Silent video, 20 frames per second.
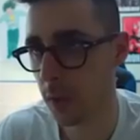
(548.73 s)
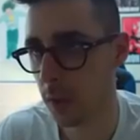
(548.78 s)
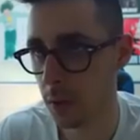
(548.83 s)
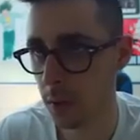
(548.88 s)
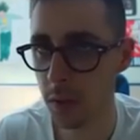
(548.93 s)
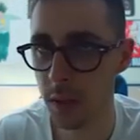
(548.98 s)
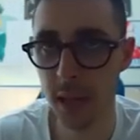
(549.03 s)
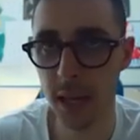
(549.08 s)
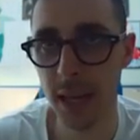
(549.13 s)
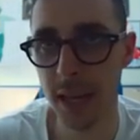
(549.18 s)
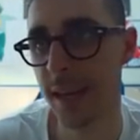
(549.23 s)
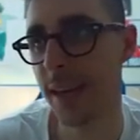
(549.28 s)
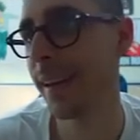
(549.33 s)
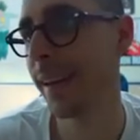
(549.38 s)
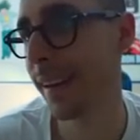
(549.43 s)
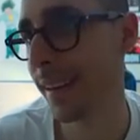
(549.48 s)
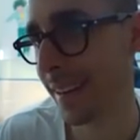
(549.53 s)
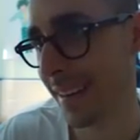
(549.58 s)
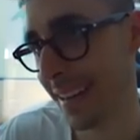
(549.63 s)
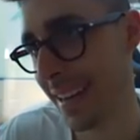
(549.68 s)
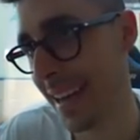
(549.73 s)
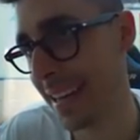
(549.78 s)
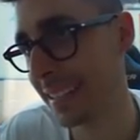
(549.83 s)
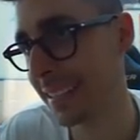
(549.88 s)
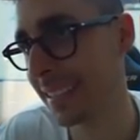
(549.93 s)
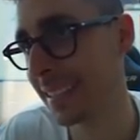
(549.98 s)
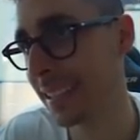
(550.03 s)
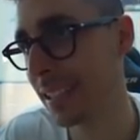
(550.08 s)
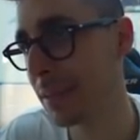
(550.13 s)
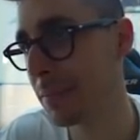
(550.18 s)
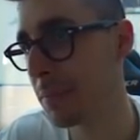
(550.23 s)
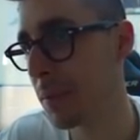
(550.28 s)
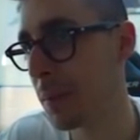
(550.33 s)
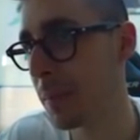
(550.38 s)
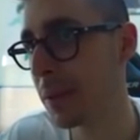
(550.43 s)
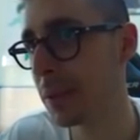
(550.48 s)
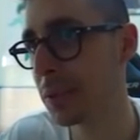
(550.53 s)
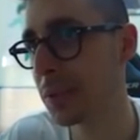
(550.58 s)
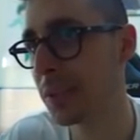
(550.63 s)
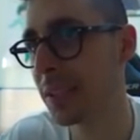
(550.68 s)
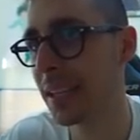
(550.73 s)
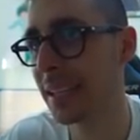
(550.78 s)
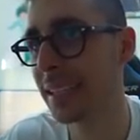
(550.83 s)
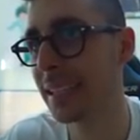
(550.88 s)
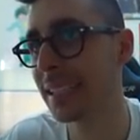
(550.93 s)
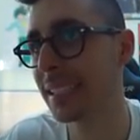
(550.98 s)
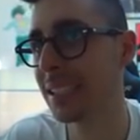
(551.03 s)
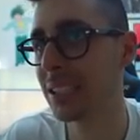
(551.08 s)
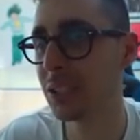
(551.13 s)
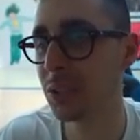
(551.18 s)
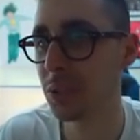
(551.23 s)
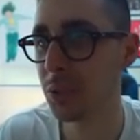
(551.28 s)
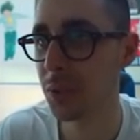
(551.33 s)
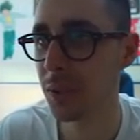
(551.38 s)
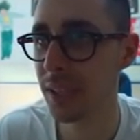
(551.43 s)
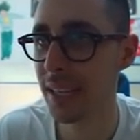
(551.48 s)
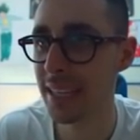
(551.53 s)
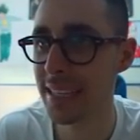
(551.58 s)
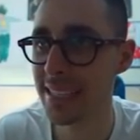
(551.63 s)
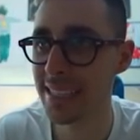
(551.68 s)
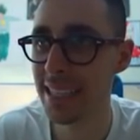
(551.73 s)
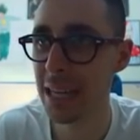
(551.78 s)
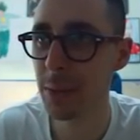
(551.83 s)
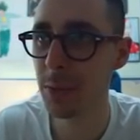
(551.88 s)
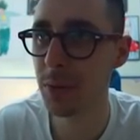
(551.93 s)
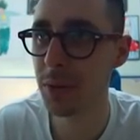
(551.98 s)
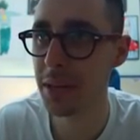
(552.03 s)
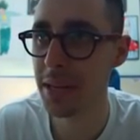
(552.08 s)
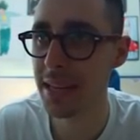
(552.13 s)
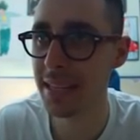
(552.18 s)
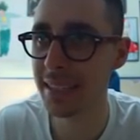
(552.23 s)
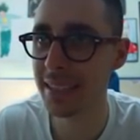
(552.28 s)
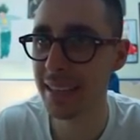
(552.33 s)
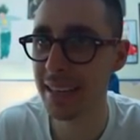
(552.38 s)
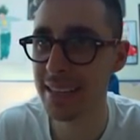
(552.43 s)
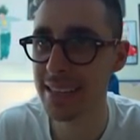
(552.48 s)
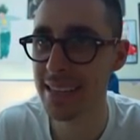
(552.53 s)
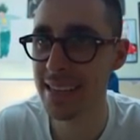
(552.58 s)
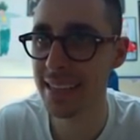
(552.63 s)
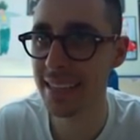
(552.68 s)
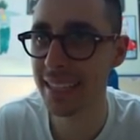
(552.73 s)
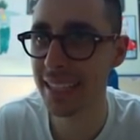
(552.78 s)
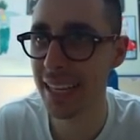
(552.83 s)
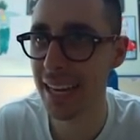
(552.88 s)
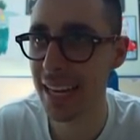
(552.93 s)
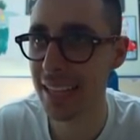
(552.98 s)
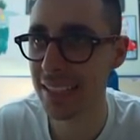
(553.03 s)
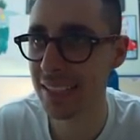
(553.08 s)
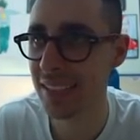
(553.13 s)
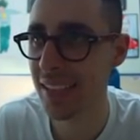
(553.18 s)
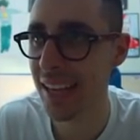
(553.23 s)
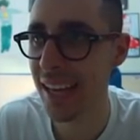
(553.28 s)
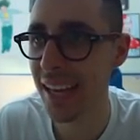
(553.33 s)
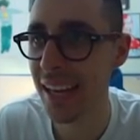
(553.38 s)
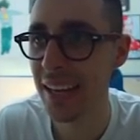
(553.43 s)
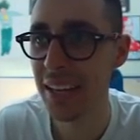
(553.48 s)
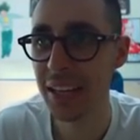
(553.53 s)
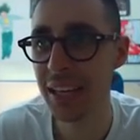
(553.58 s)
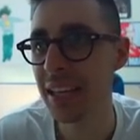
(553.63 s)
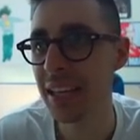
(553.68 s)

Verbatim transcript: Ok ragazzi, momento di attenzione, siamo rientrati in casa